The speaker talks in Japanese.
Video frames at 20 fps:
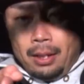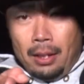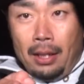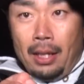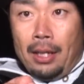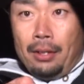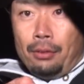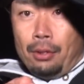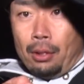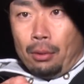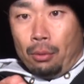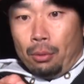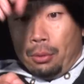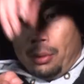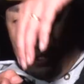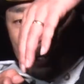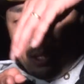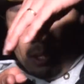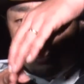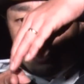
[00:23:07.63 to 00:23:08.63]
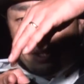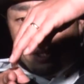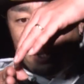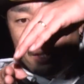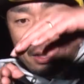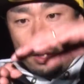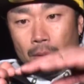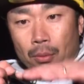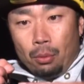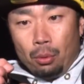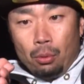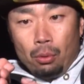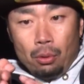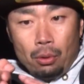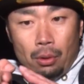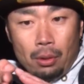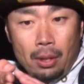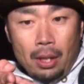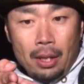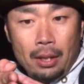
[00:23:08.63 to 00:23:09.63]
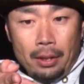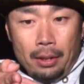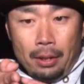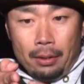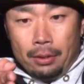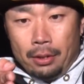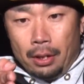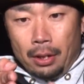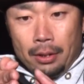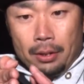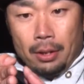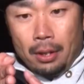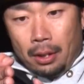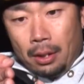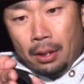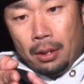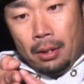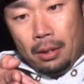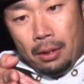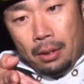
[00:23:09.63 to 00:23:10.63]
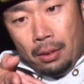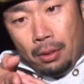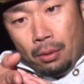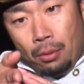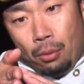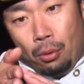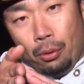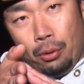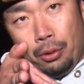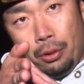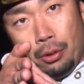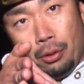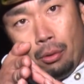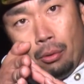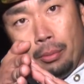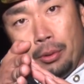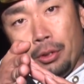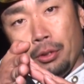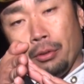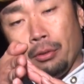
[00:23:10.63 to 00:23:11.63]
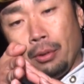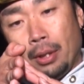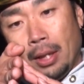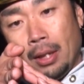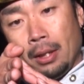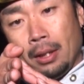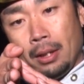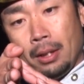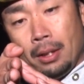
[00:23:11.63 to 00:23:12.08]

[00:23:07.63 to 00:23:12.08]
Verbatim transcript: ライトがこう照らしてたらここ影になるじゃないですかこういう帯状のね